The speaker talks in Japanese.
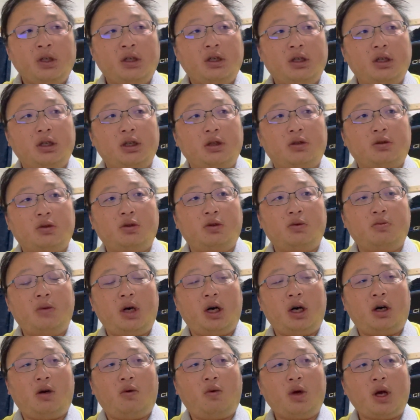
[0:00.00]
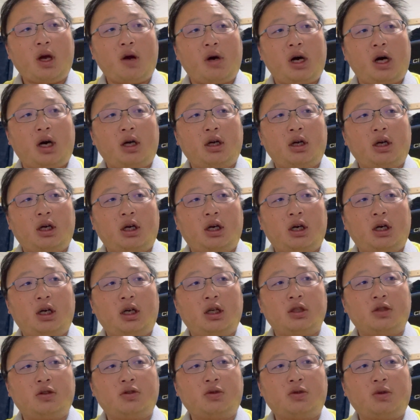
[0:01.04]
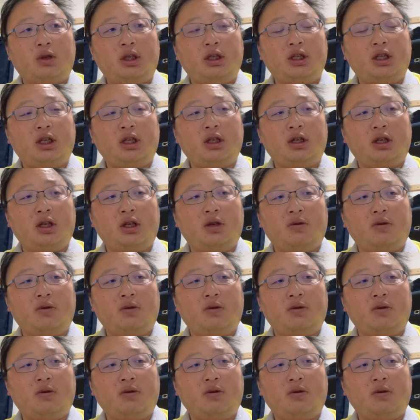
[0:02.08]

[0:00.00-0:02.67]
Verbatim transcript: えっ、ー、と、まあ、親は、あそれで、